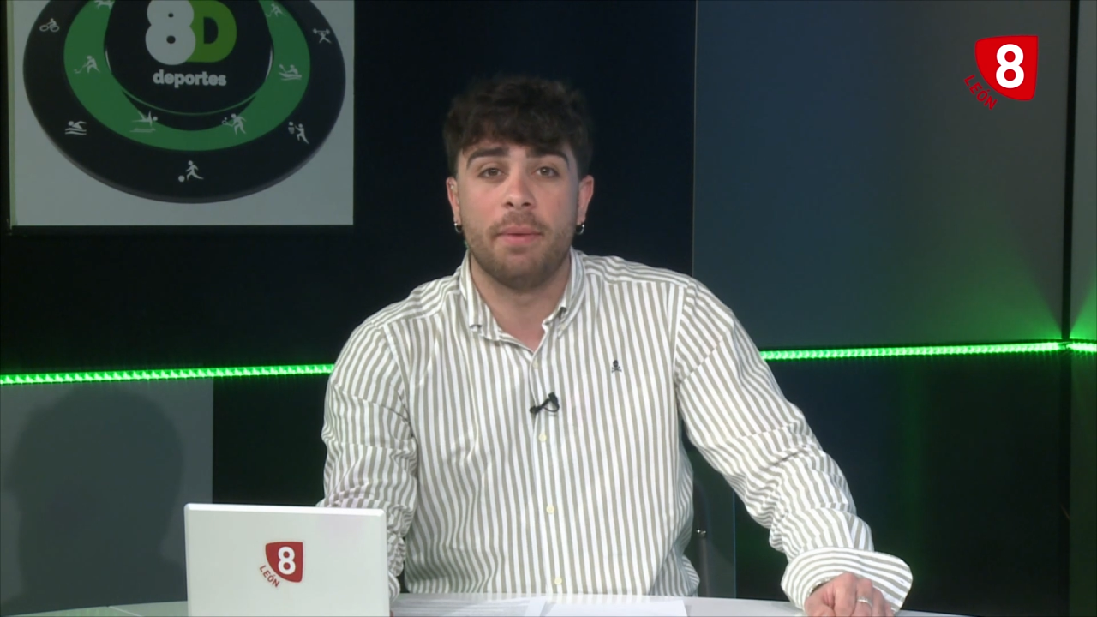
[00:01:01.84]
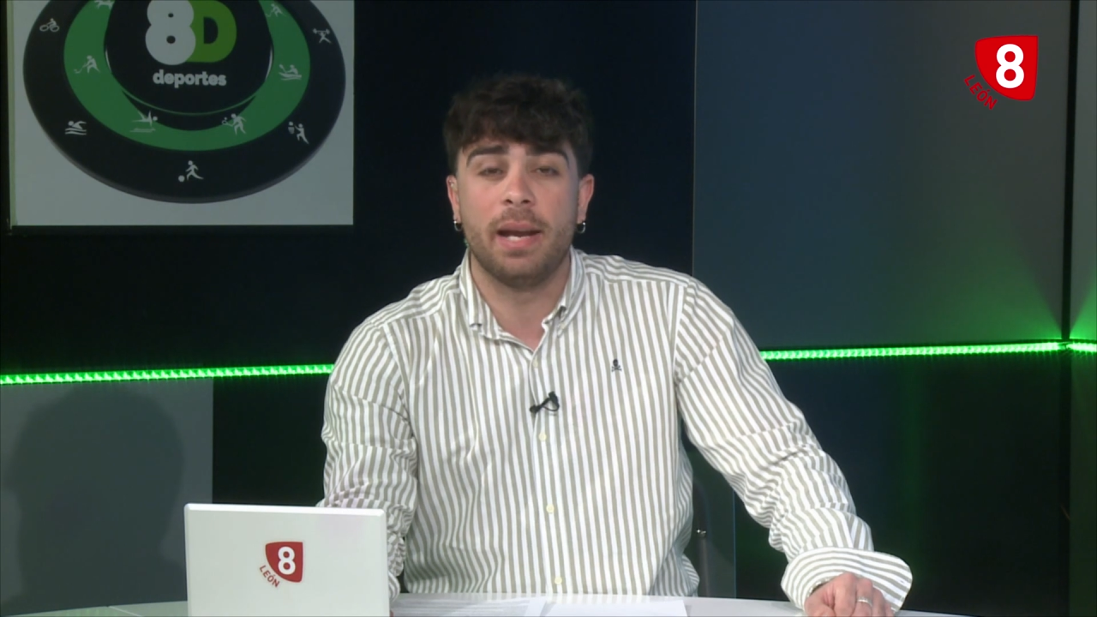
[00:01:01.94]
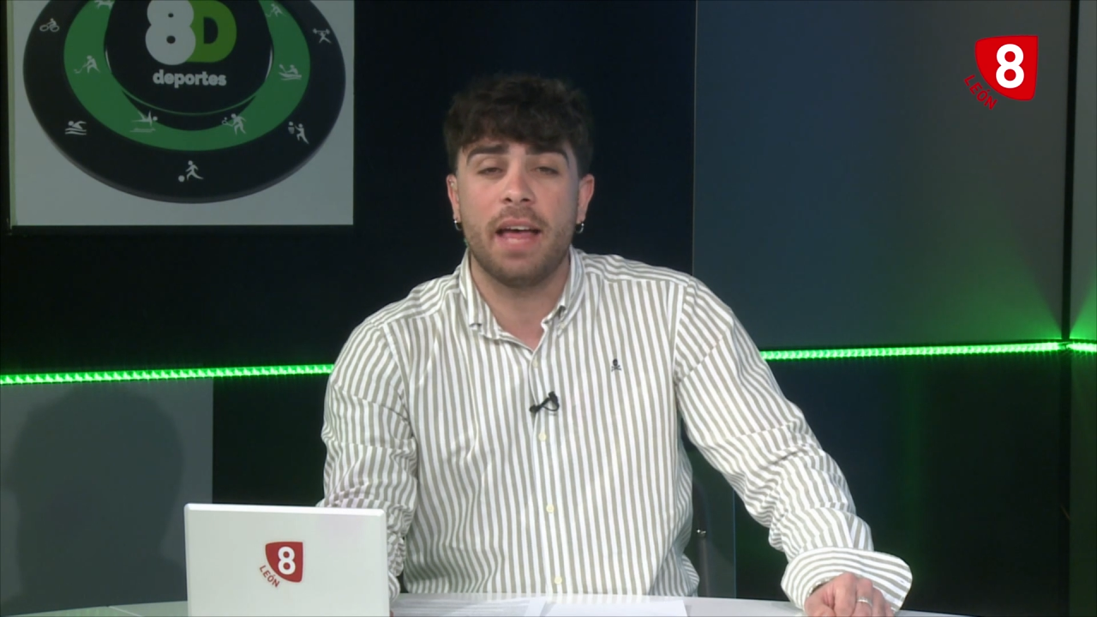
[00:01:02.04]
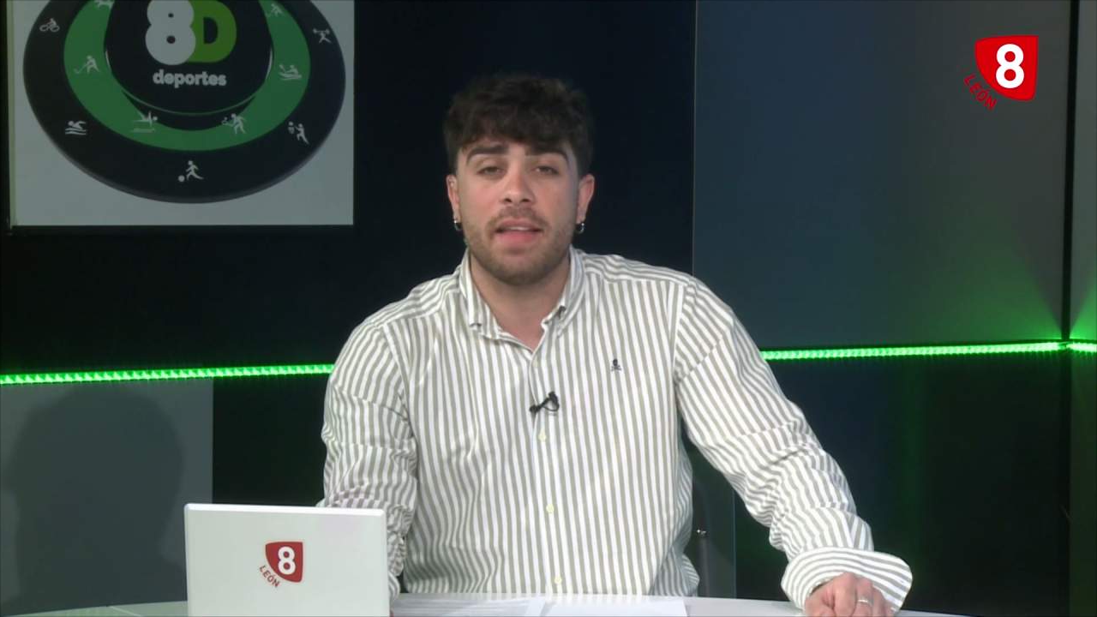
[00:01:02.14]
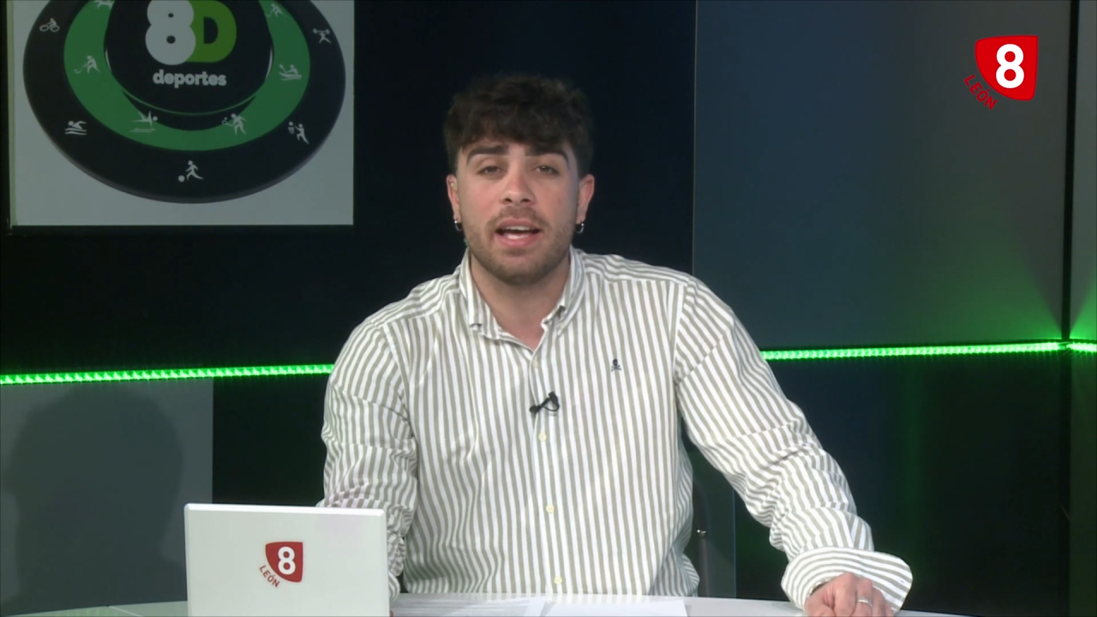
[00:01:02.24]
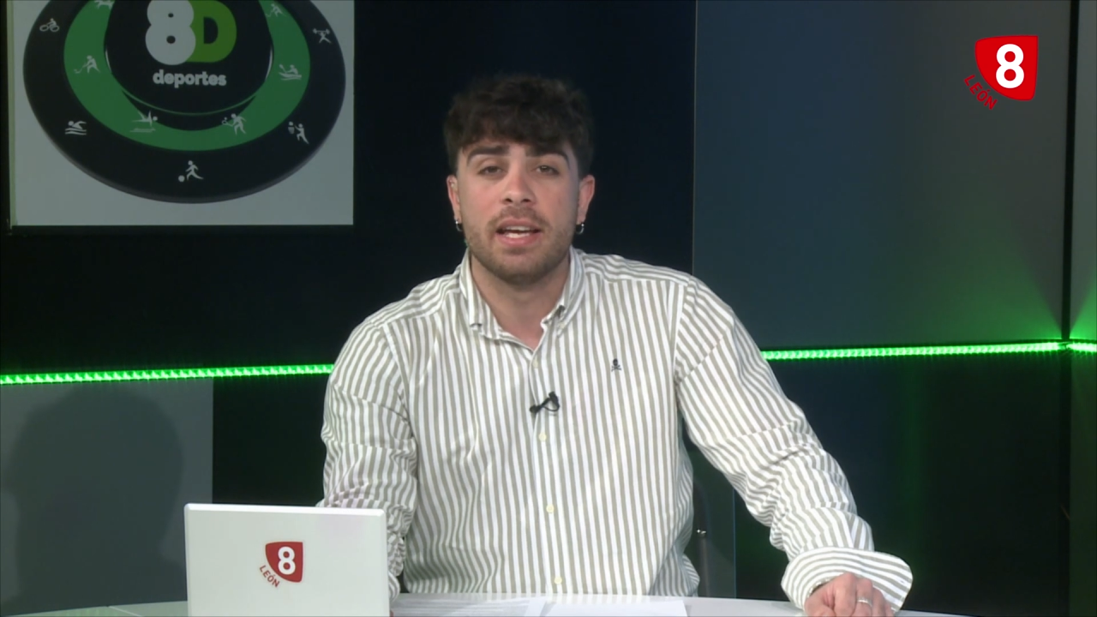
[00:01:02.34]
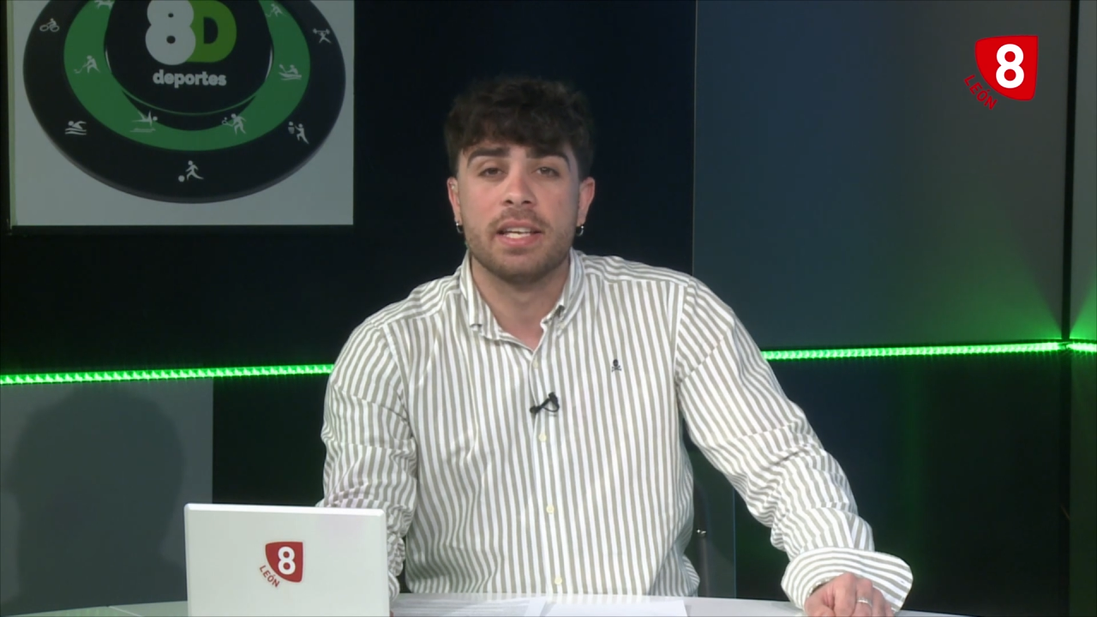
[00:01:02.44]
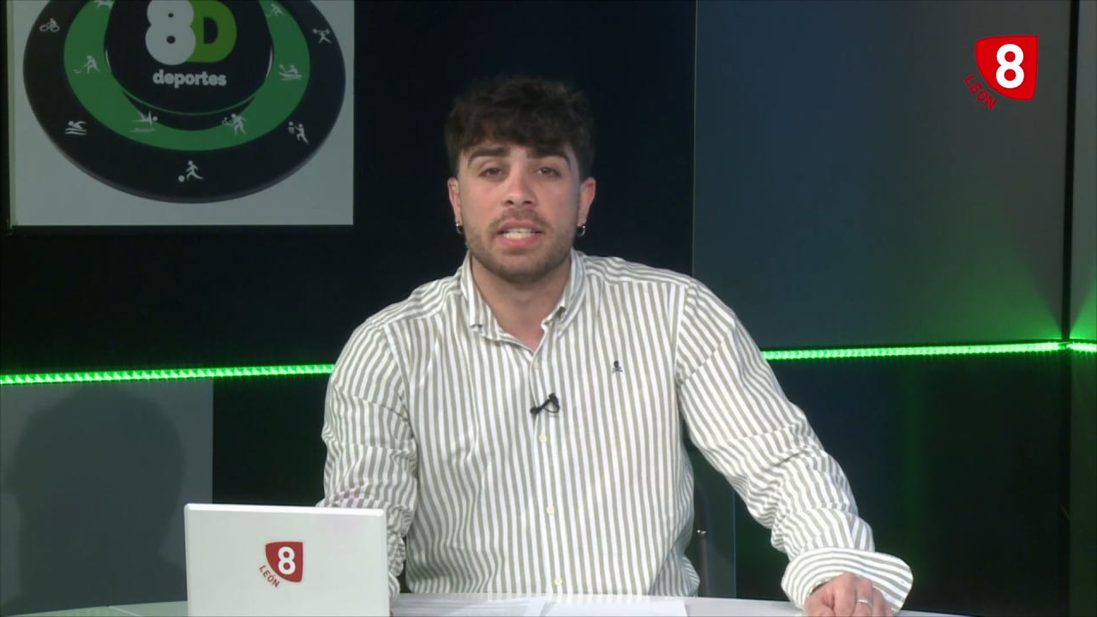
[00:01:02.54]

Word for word: La velada